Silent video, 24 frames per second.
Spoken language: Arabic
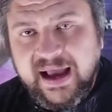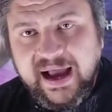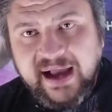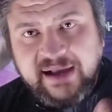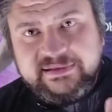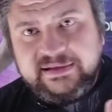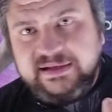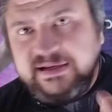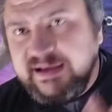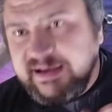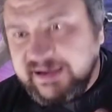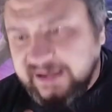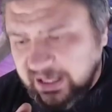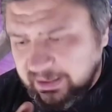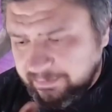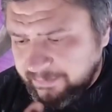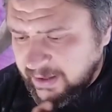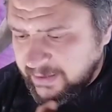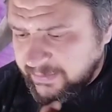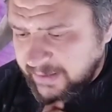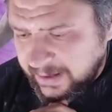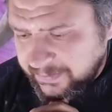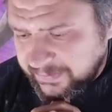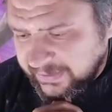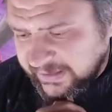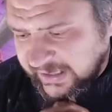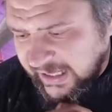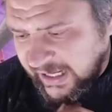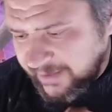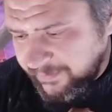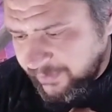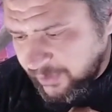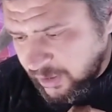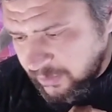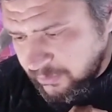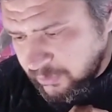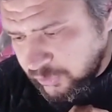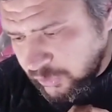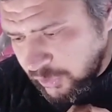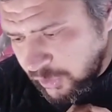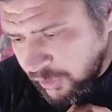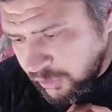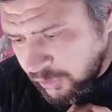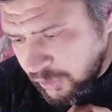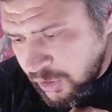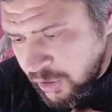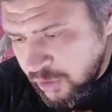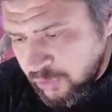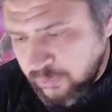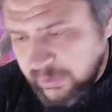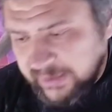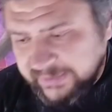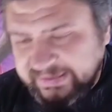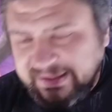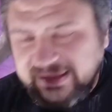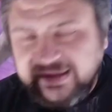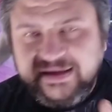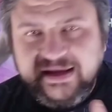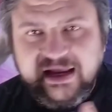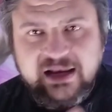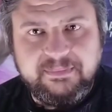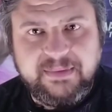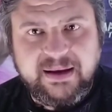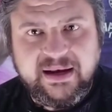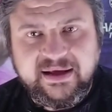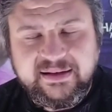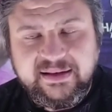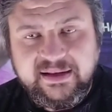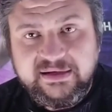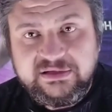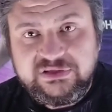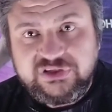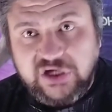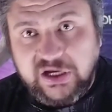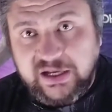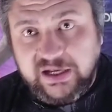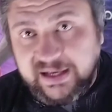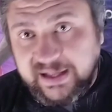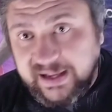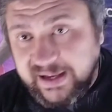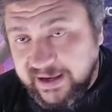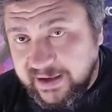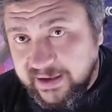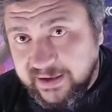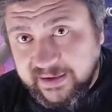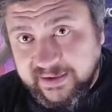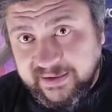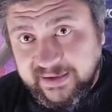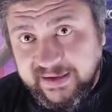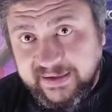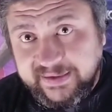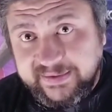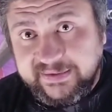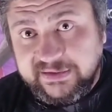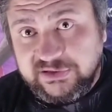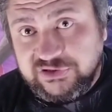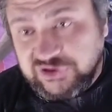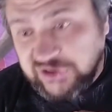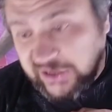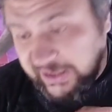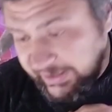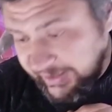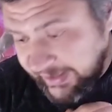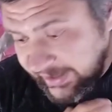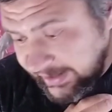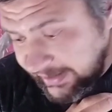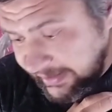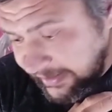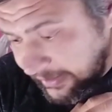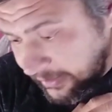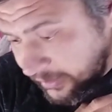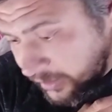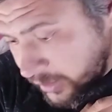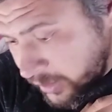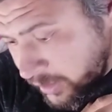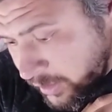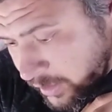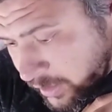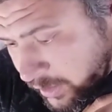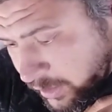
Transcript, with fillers: قاعدين نتكلم على محمد علي بن رمضان وقاعدين نتكلم على غلان شعلاء غلان الشعلالي